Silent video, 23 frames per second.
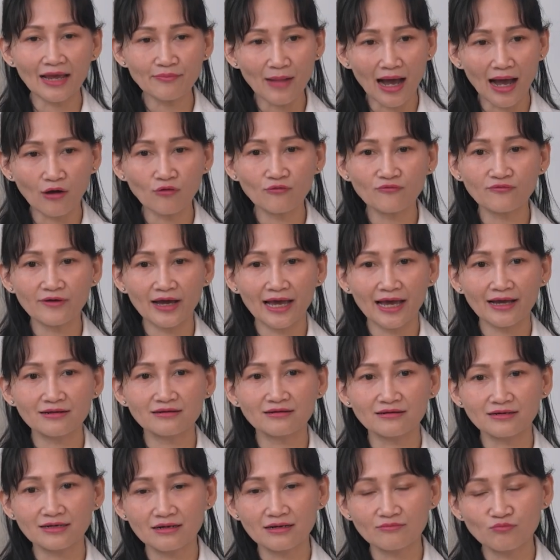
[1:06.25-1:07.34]
bảo vệ
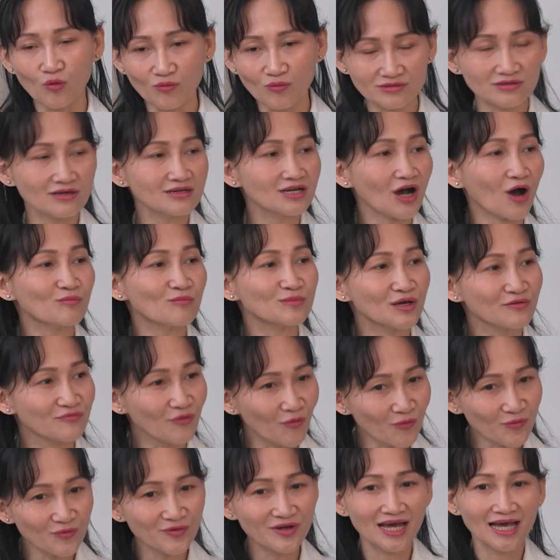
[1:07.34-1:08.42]
được buồng trứng khỏi ung thư vú,
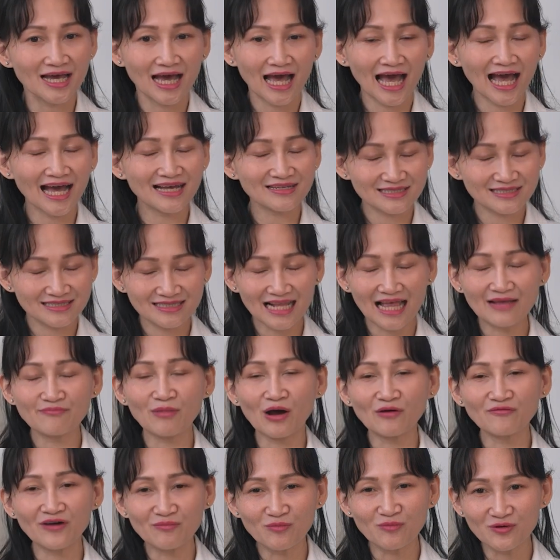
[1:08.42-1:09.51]
để bảo
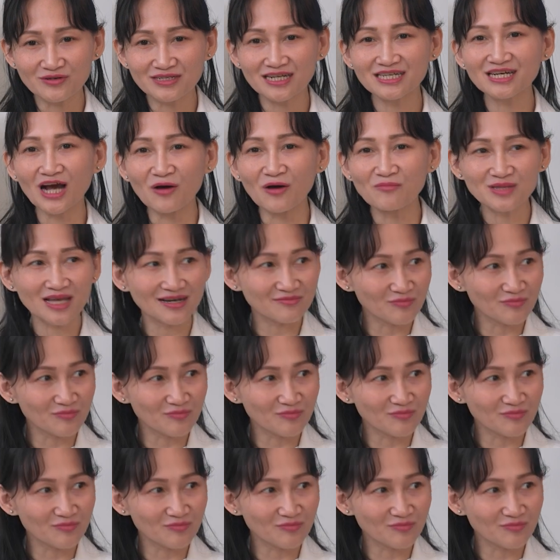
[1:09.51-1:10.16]
vệ buồng trứng khỏi ung thư